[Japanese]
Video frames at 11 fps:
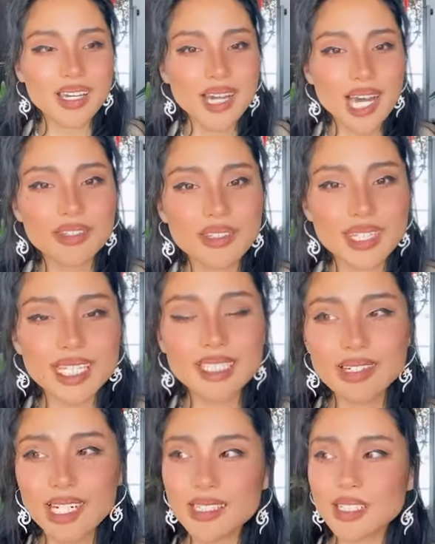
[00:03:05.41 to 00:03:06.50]
あと私
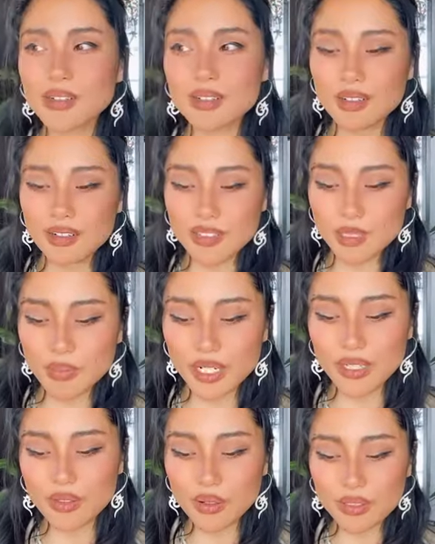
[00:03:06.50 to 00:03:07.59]
はなぜこの
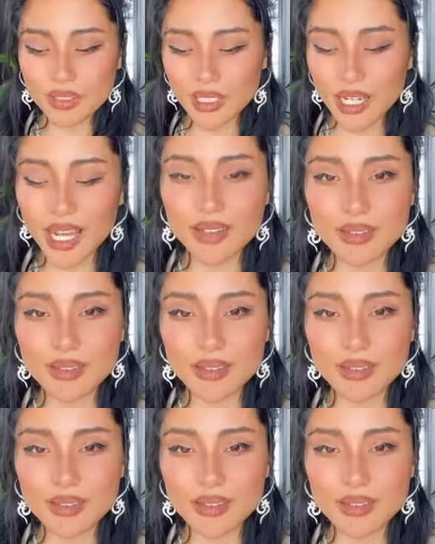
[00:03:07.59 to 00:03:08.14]
スピリットを好きか